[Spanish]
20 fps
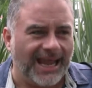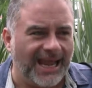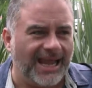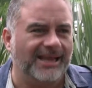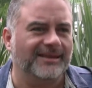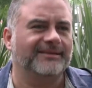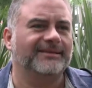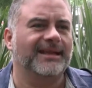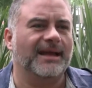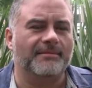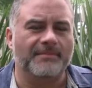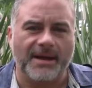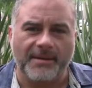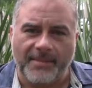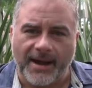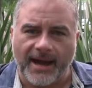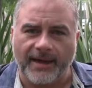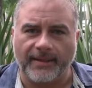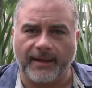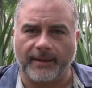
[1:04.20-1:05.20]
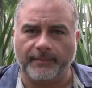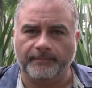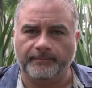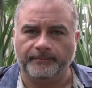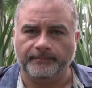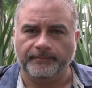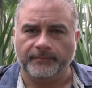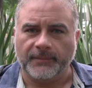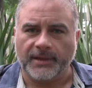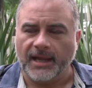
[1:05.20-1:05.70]
Esta mamada.
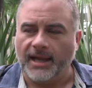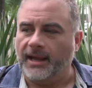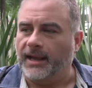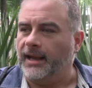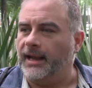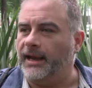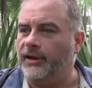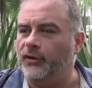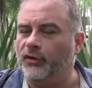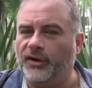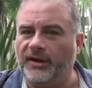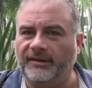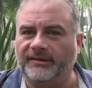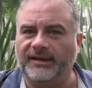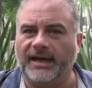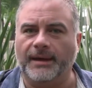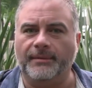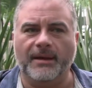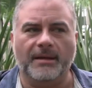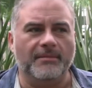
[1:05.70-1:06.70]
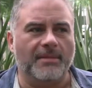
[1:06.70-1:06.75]
En Orizaba,